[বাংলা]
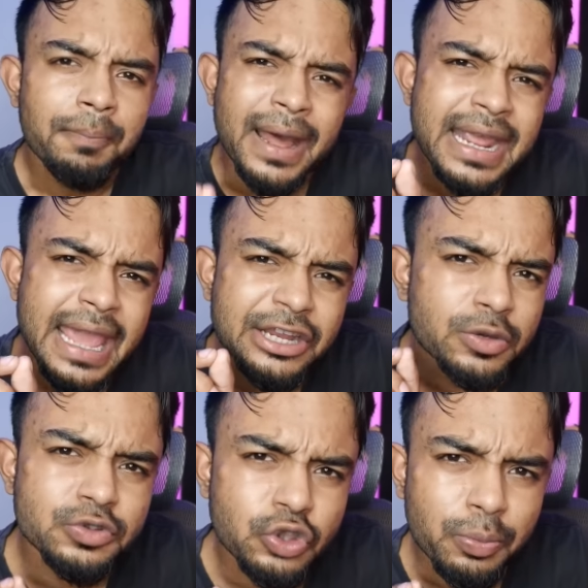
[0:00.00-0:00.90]
মানে এই
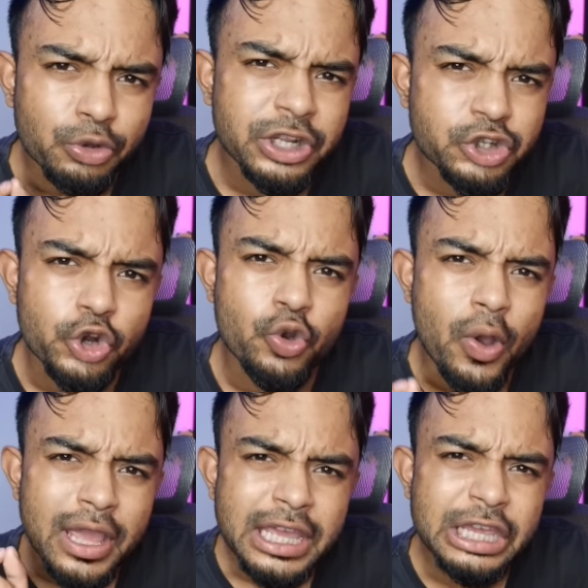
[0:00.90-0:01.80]
সমস্ত বৌদির জন্য
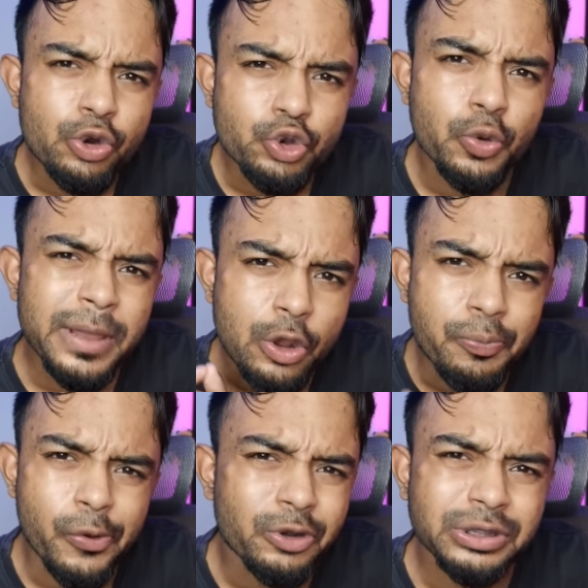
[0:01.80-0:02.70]
ইউটিউব
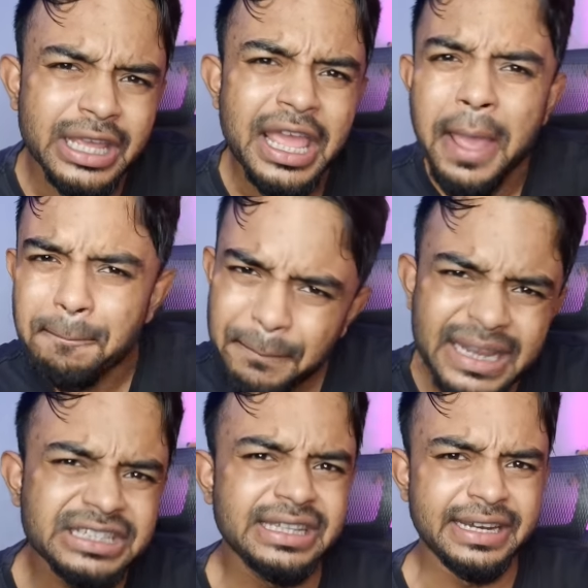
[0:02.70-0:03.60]
ইউপন হতে
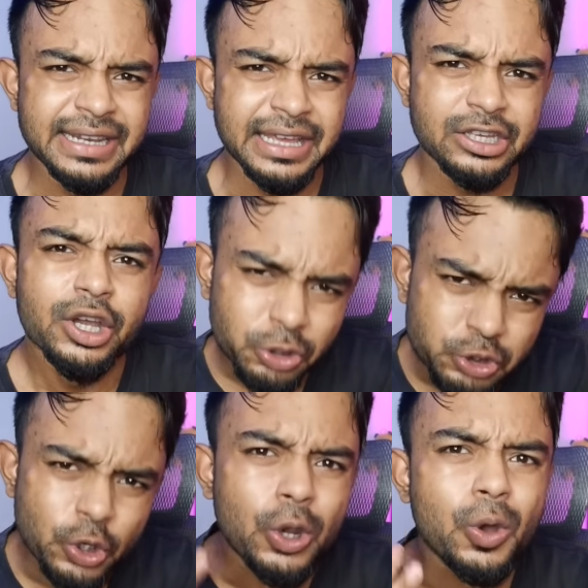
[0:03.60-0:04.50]
বেশি দেরি নেই তো
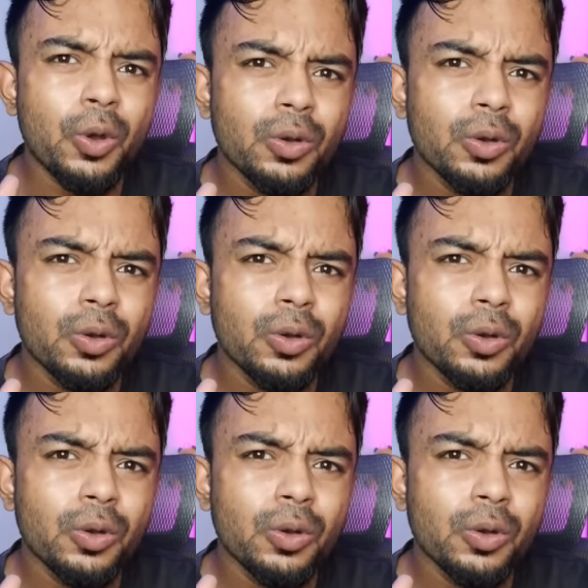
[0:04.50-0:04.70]
চলো